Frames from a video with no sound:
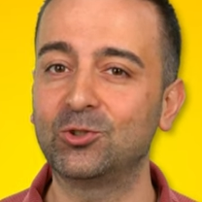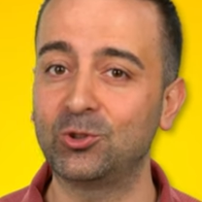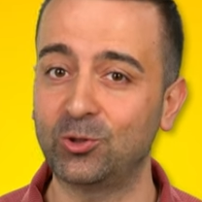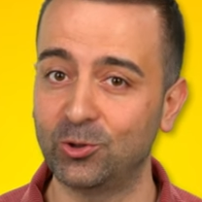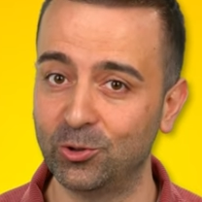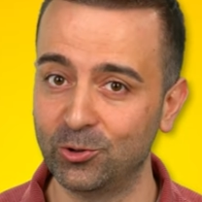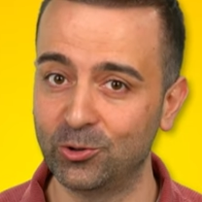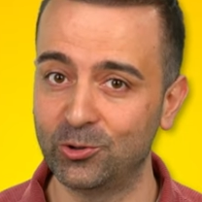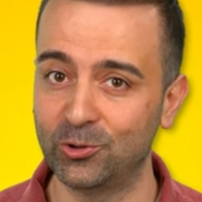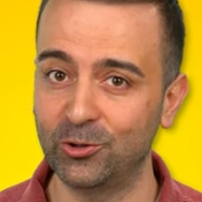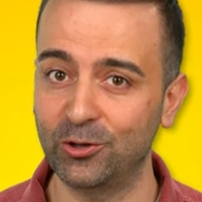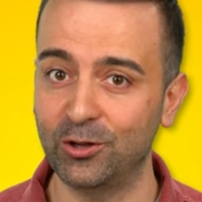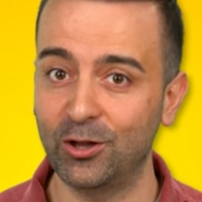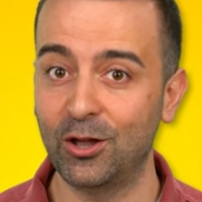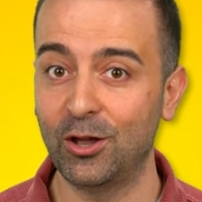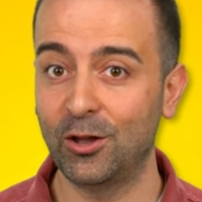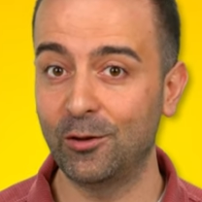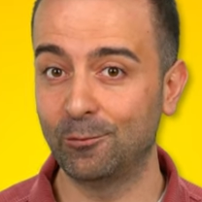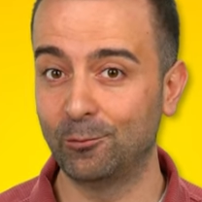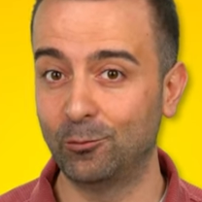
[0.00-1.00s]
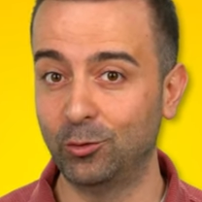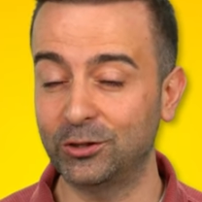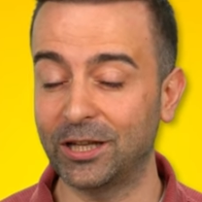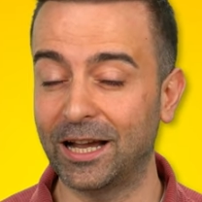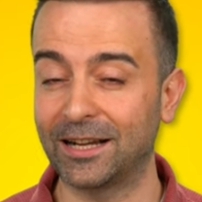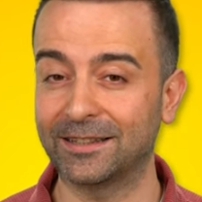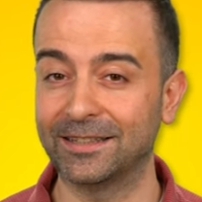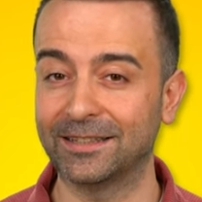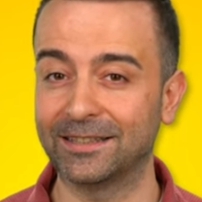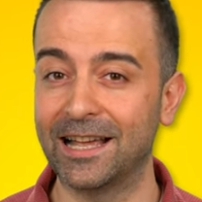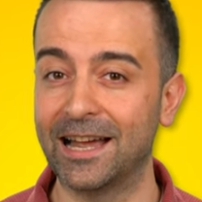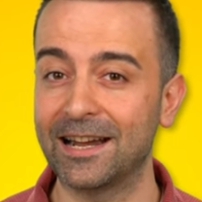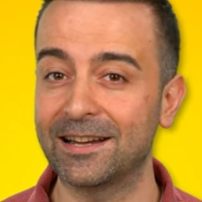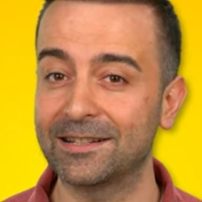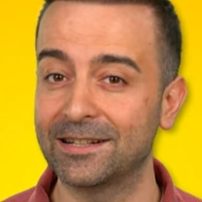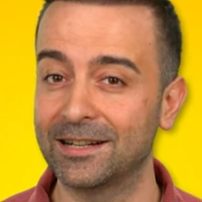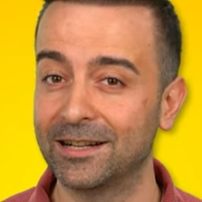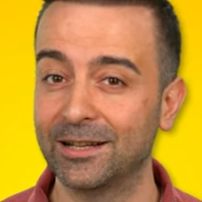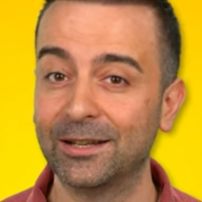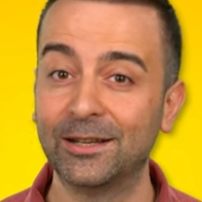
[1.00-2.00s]
Çünkü bu
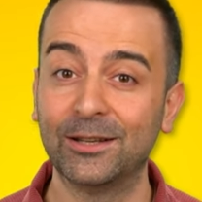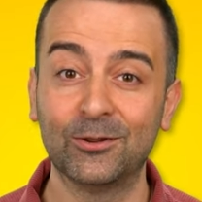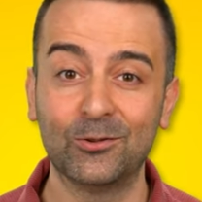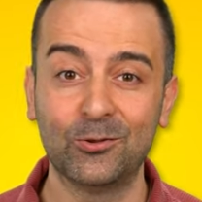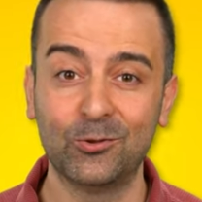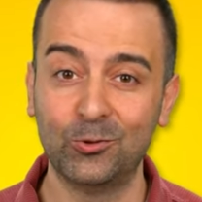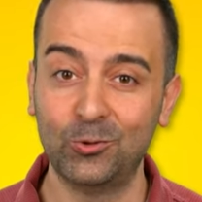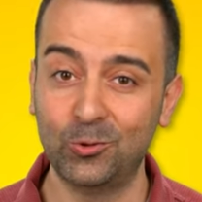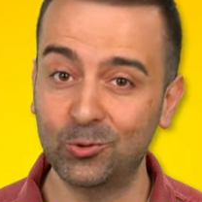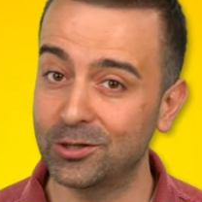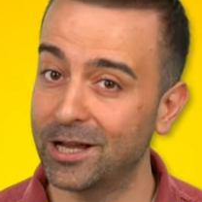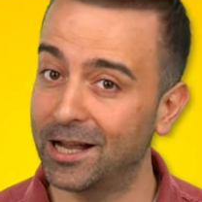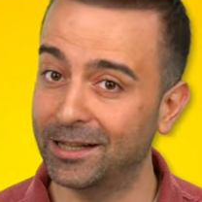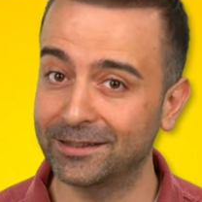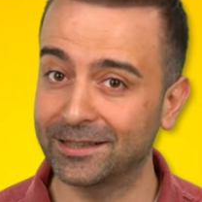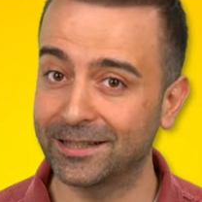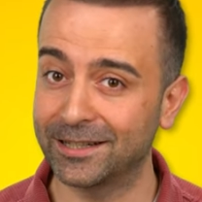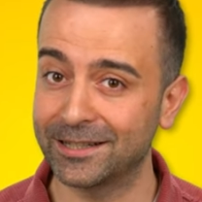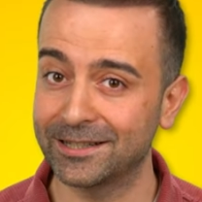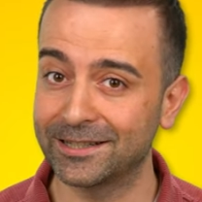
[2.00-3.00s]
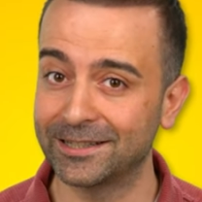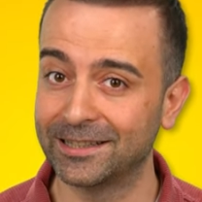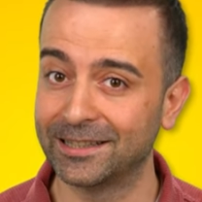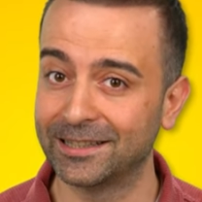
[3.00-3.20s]
taktikler yüz aldırır.